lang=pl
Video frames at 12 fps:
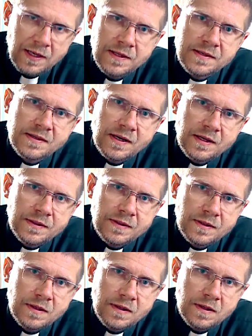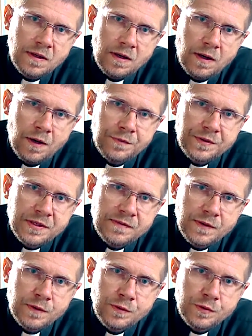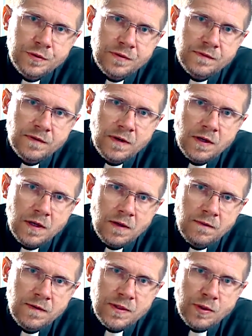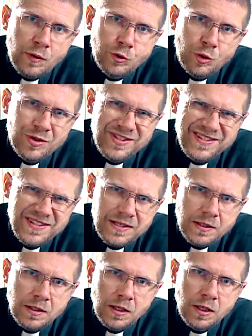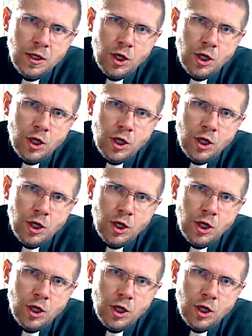Genezaret. On tych swoich uczniów wysłał do ich